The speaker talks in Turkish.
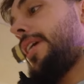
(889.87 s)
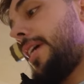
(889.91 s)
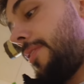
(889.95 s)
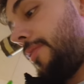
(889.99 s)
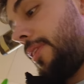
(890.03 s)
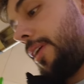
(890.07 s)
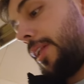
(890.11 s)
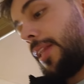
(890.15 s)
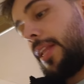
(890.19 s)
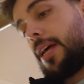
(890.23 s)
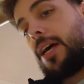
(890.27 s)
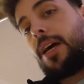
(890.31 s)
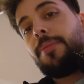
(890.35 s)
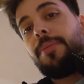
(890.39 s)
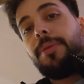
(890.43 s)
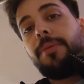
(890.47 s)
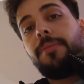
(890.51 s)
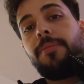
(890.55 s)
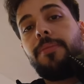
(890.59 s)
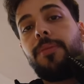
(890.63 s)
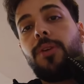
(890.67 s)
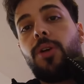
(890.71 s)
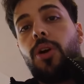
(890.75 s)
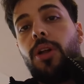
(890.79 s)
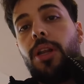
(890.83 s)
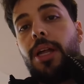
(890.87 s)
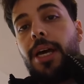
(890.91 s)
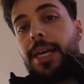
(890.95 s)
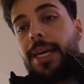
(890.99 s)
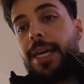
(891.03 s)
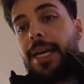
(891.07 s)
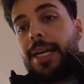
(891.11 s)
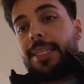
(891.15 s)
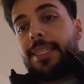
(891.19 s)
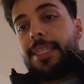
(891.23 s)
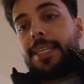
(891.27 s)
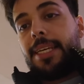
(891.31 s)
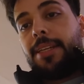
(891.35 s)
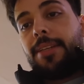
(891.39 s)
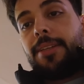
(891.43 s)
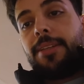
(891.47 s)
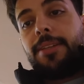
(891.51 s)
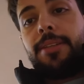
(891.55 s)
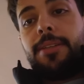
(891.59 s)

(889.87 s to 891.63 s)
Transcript: Eyvallah abi. Kolay gelsin.